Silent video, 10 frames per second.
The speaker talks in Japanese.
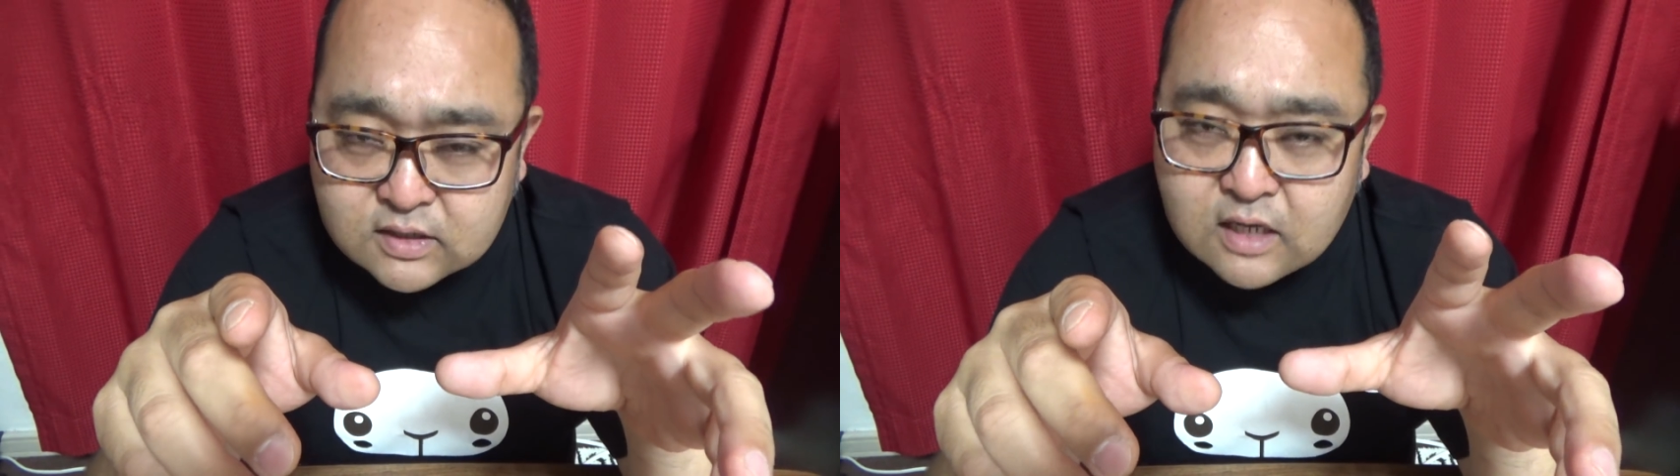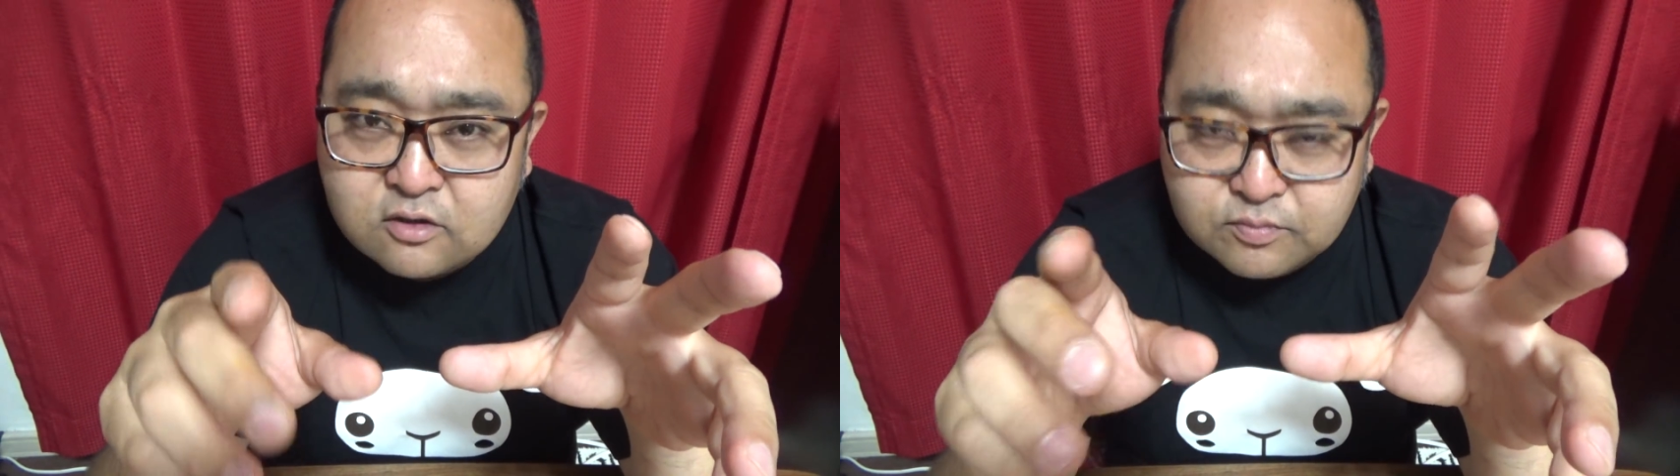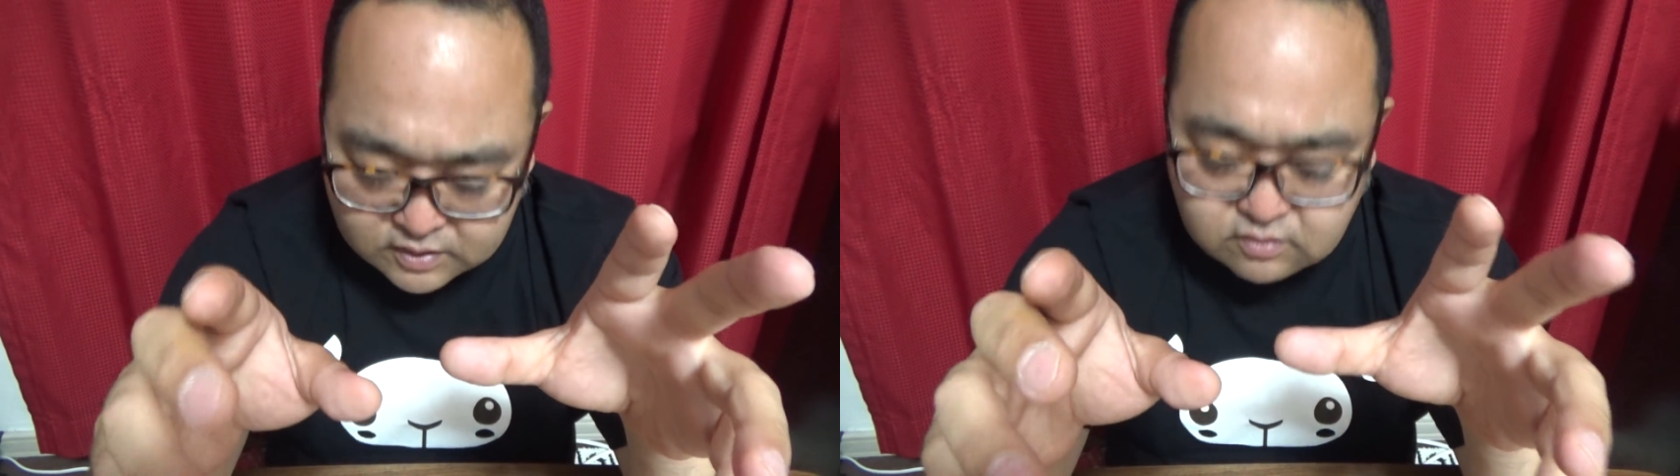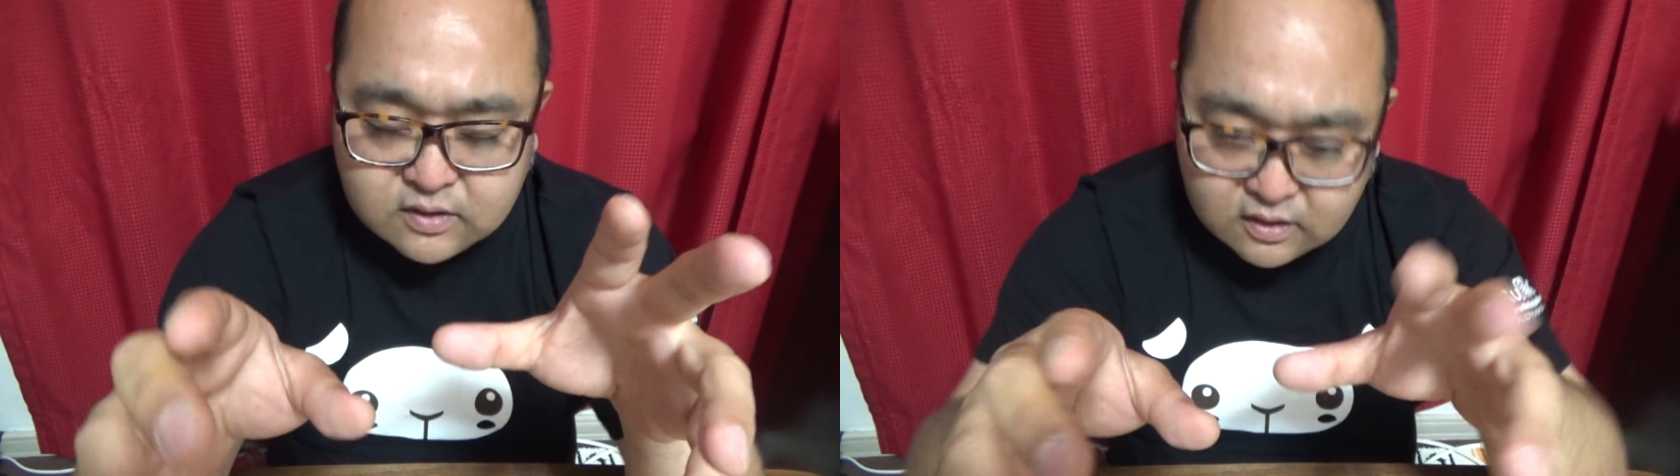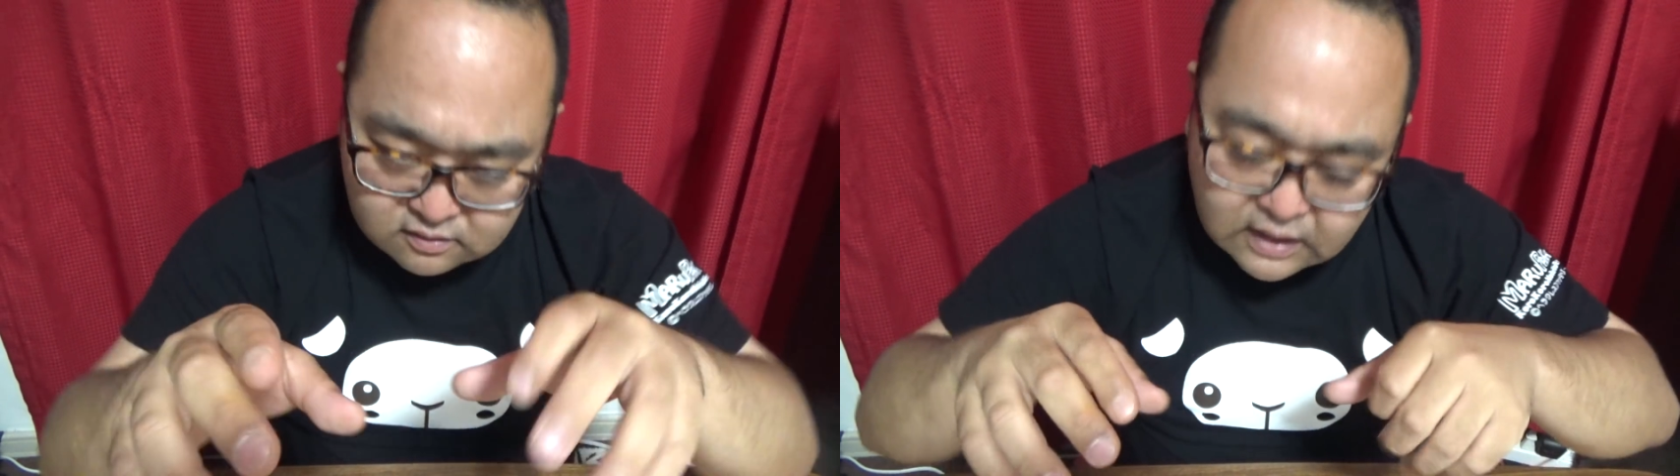サイクルピットっ
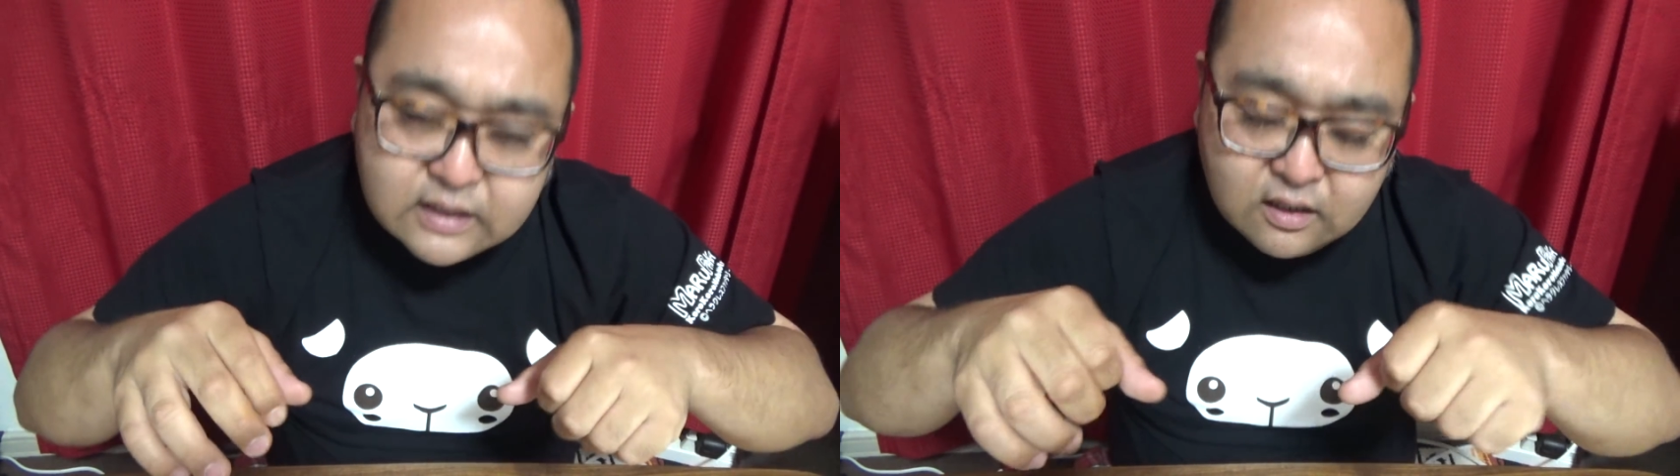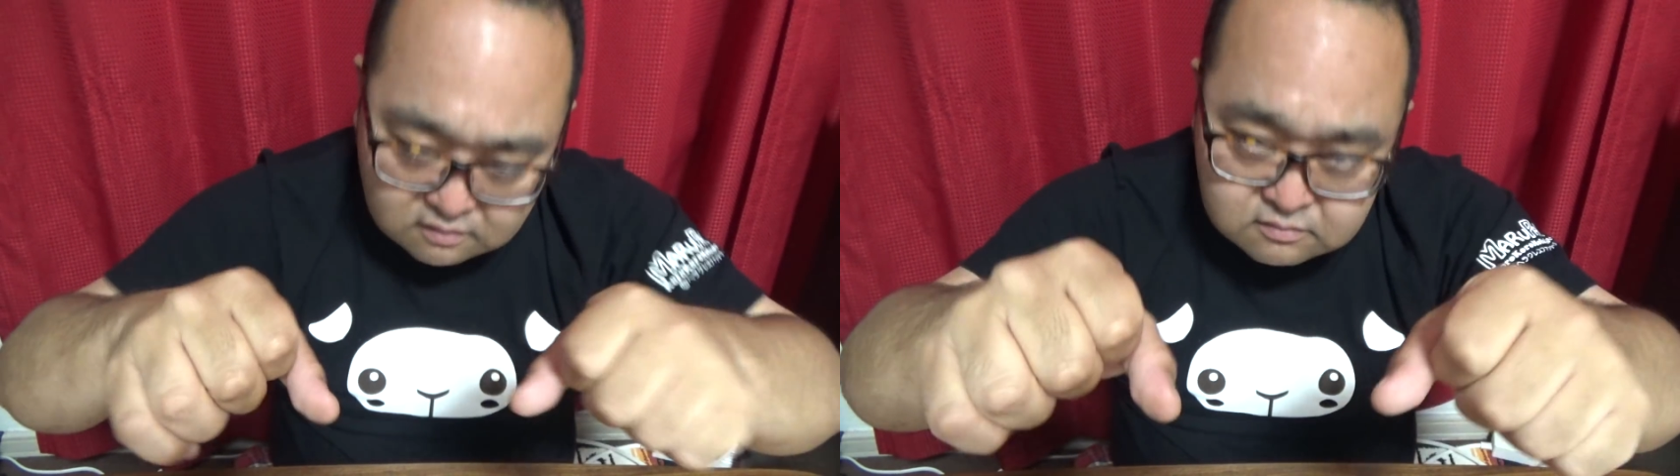ていうあれで